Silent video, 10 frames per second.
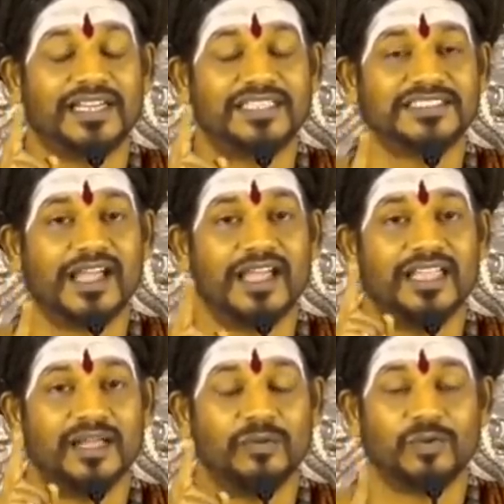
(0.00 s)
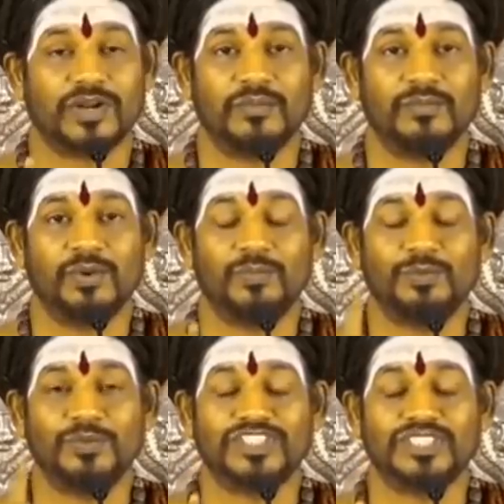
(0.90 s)
ரசாயன உரமோ
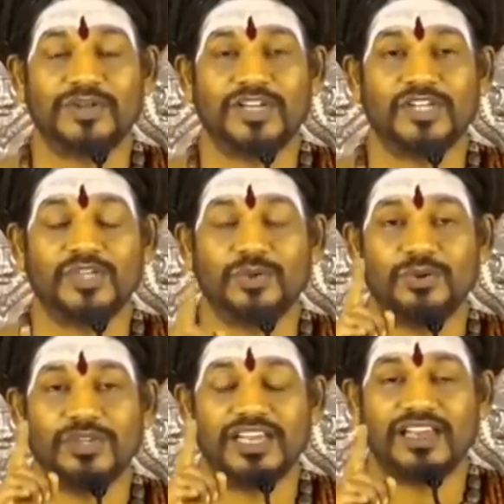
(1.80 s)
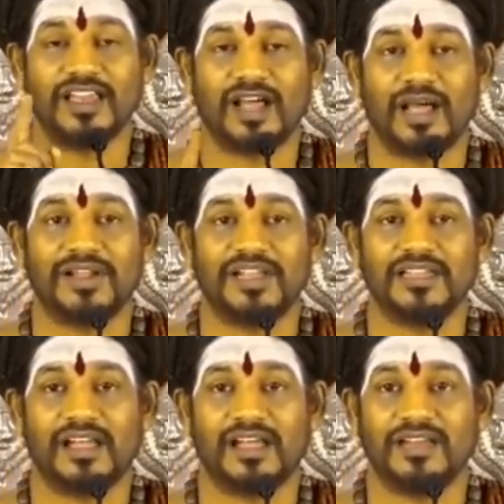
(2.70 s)
பூச்சி மருந்தோ இல்லாமல்
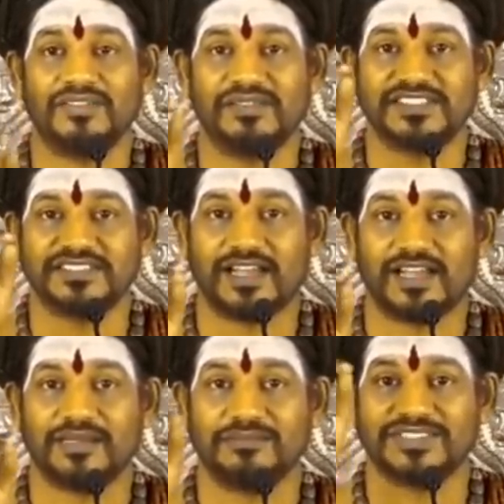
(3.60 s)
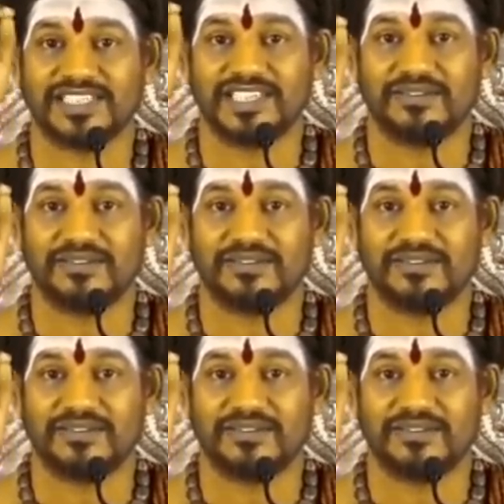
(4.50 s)
தான் விவசாயம் செய்ய